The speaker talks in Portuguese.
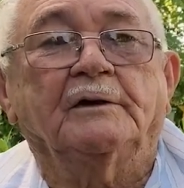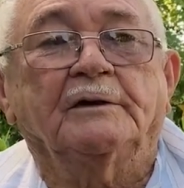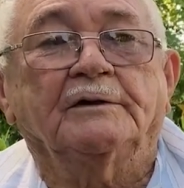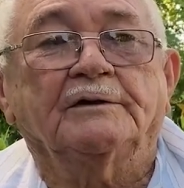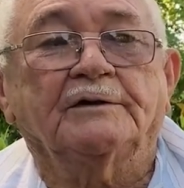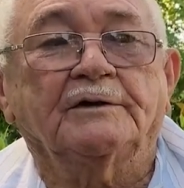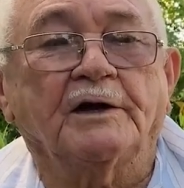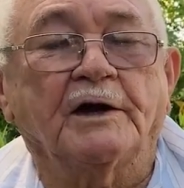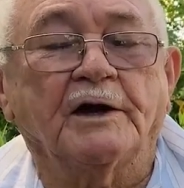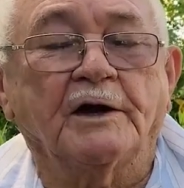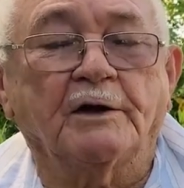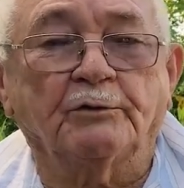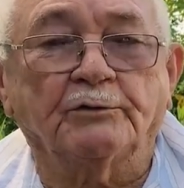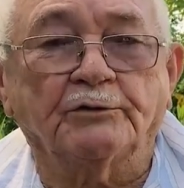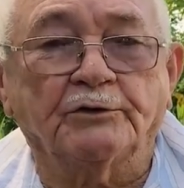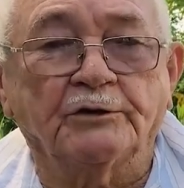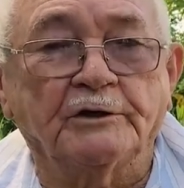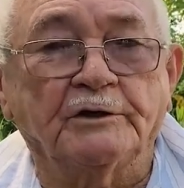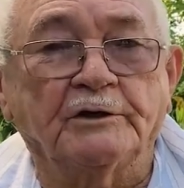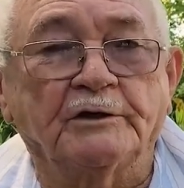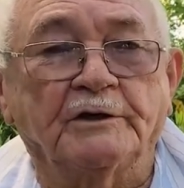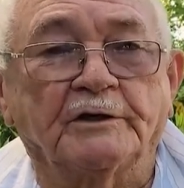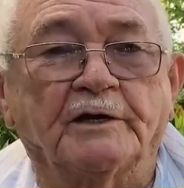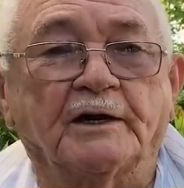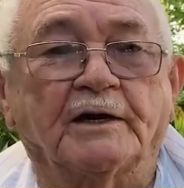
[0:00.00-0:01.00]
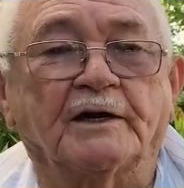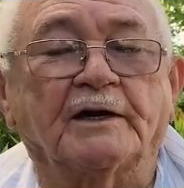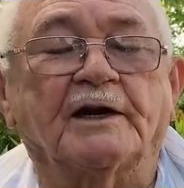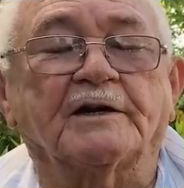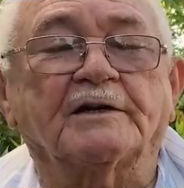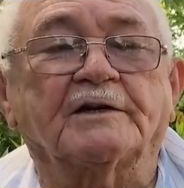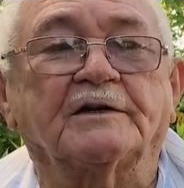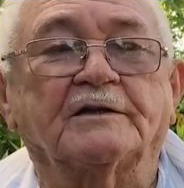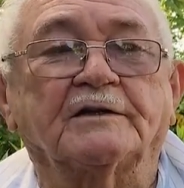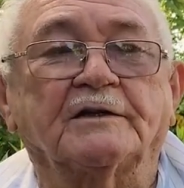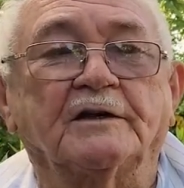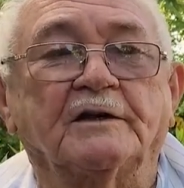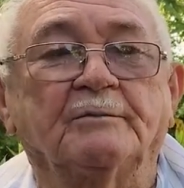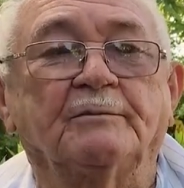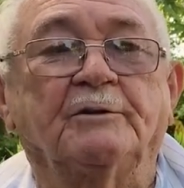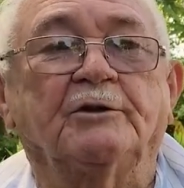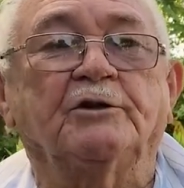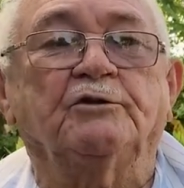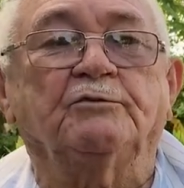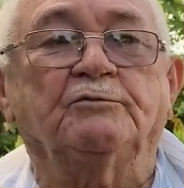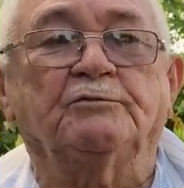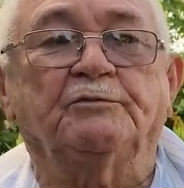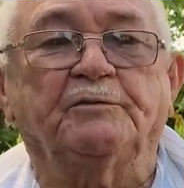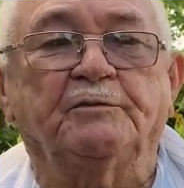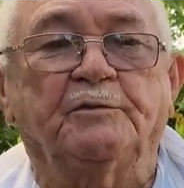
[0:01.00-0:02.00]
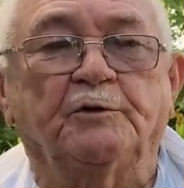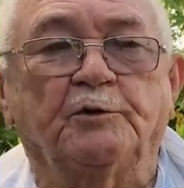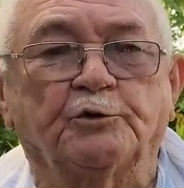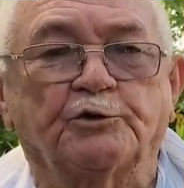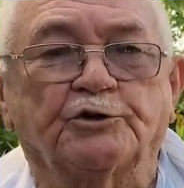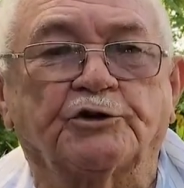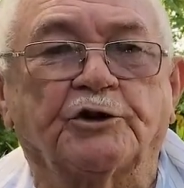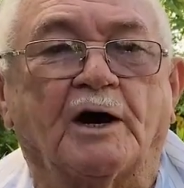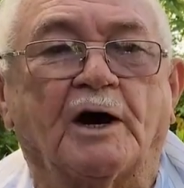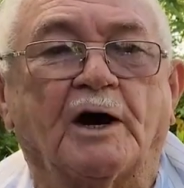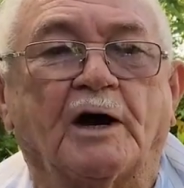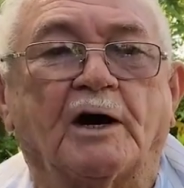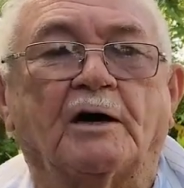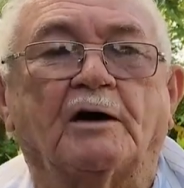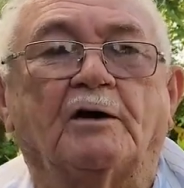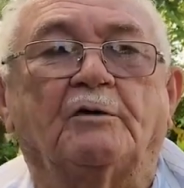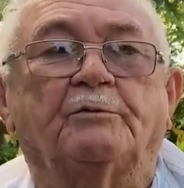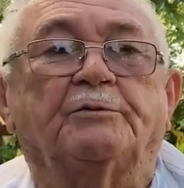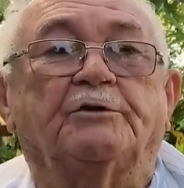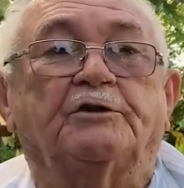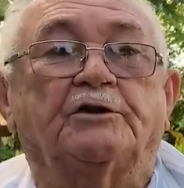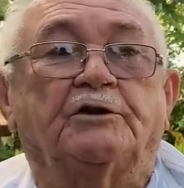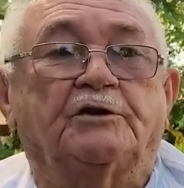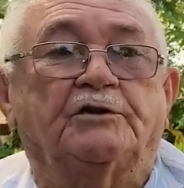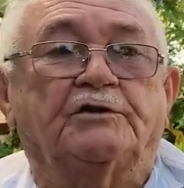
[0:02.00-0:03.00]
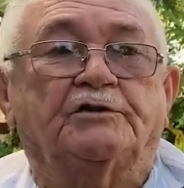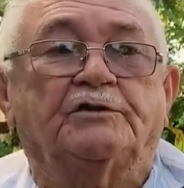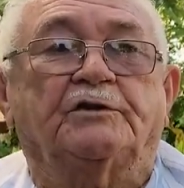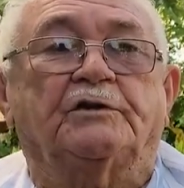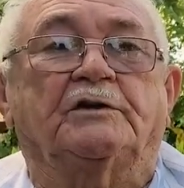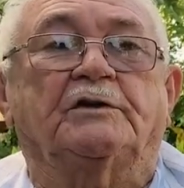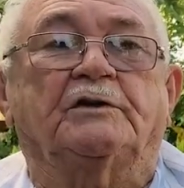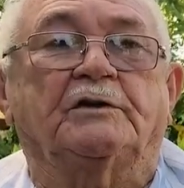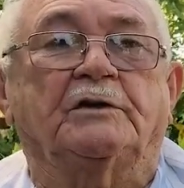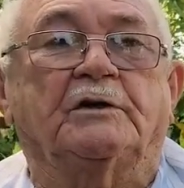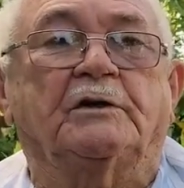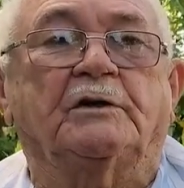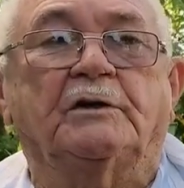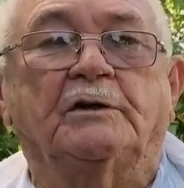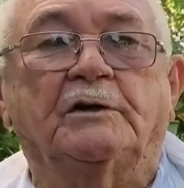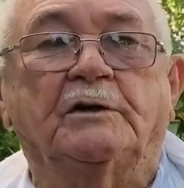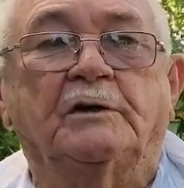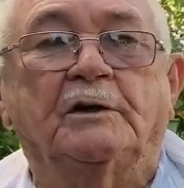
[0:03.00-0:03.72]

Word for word: se reunia na casa dele, mas não bebia o chá, obedecia.